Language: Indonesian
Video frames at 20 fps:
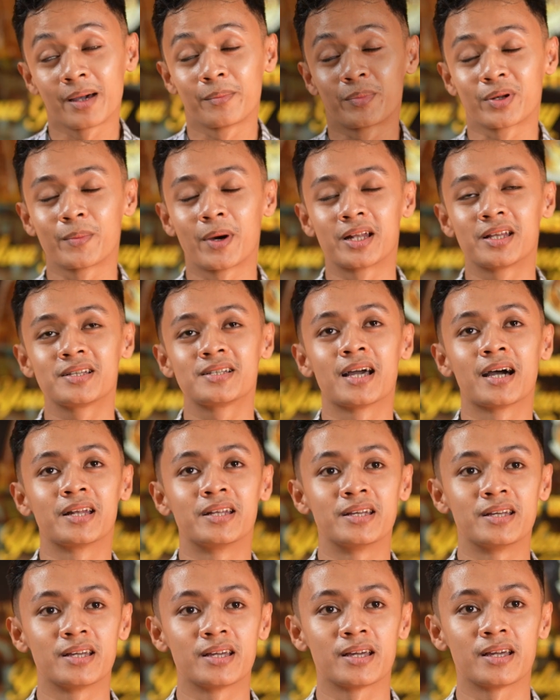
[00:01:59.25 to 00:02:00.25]
Saya pribadi
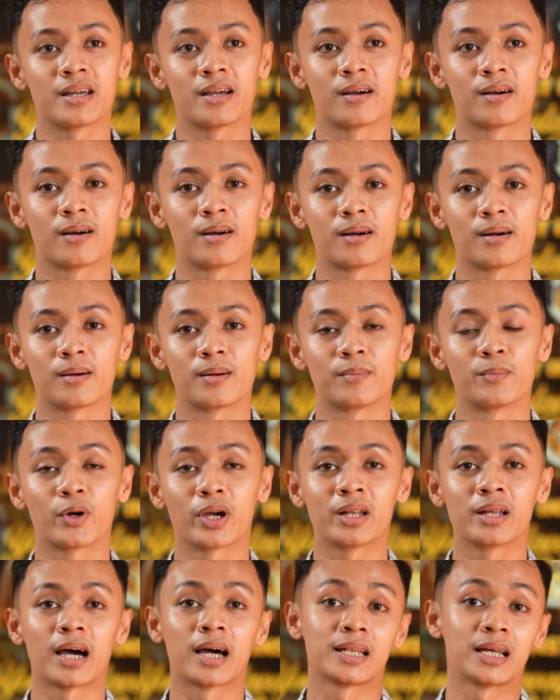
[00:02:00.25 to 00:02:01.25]
jadi uh,
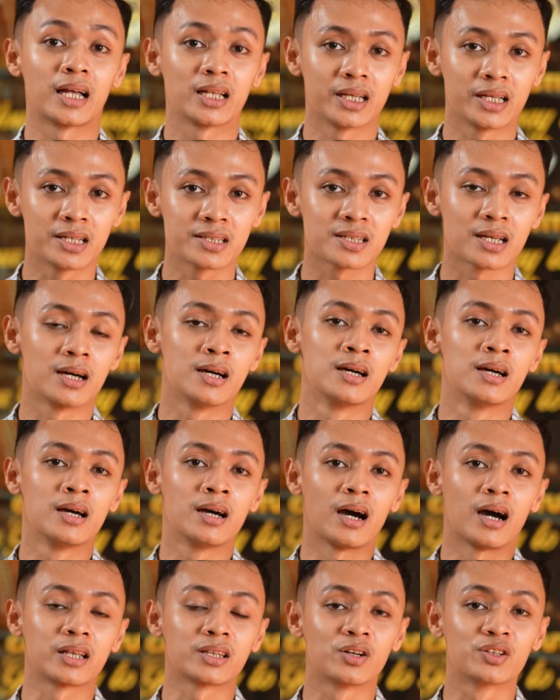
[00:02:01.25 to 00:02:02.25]
mungkin analis
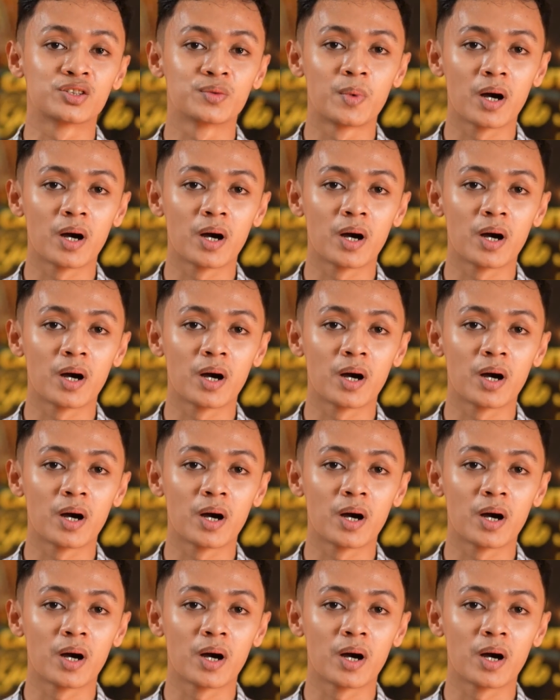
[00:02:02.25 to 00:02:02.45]
atau